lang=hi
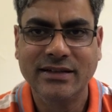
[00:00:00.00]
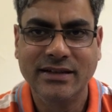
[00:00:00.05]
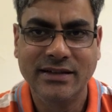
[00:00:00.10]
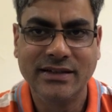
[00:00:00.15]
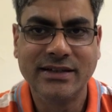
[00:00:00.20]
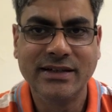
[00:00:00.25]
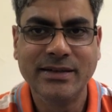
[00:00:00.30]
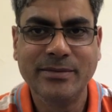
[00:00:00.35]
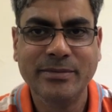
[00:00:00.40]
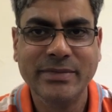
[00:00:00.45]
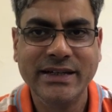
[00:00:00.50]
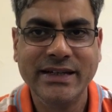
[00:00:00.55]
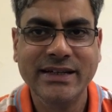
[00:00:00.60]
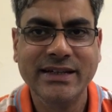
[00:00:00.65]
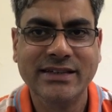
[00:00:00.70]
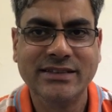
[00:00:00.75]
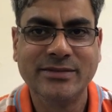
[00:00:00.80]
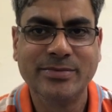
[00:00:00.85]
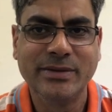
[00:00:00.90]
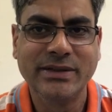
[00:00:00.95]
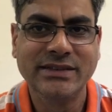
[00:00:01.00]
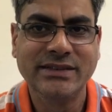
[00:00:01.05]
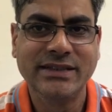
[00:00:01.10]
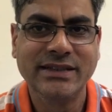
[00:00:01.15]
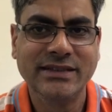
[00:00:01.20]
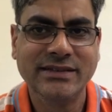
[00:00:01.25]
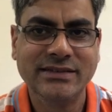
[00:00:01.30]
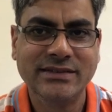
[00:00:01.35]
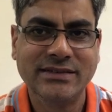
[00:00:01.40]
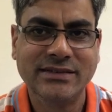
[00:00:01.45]
अगर मेरे
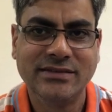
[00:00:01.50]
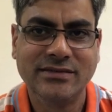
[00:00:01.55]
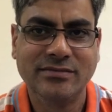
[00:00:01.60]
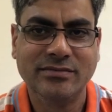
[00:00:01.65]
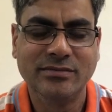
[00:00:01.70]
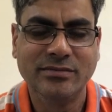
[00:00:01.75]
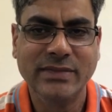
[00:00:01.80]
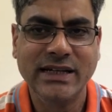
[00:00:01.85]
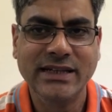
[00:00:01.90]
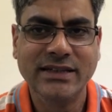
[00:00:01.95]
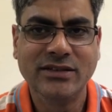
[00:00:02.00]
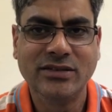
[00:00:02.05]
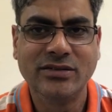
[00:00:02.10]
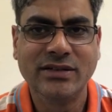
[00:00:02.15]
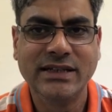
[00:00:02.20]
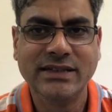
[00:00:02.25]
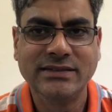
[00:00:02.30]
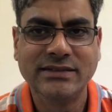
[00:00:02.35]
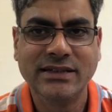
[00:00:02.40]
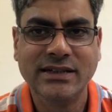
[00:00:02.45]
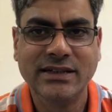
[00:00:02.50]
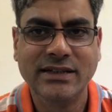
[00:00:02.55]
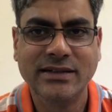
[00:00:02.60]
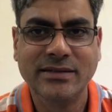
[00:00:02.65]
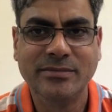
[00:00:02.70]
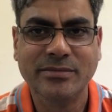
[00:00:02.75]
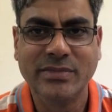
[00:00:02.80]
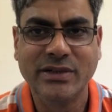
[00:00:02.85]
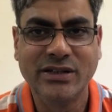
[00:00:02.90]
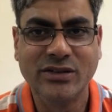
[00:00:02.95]
एक्सप्रेशन मैं थोड़ा सा
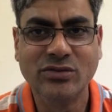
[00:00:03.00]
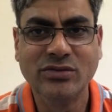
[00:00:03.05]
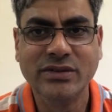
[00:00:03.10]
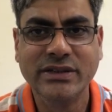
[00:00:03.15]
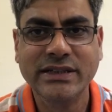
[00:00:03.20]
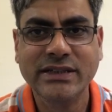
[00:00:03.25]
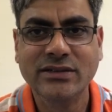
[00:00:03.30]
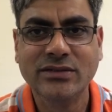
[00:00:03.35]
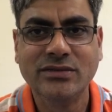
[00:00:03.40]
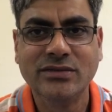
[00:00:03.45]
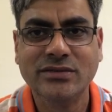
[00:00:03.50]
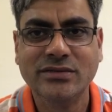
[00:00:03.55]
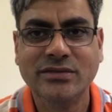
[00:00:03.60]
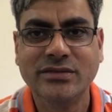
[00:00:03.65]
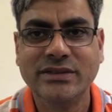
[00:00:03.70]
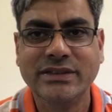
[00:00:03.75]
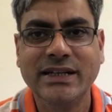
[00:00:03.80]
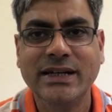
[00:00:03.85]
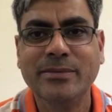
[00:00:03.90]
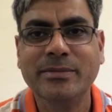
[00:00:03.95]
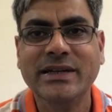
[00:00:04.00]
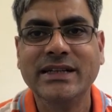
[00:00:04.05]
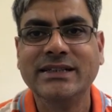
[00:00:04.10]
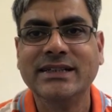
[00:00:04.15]
रूटी हूँ या मैं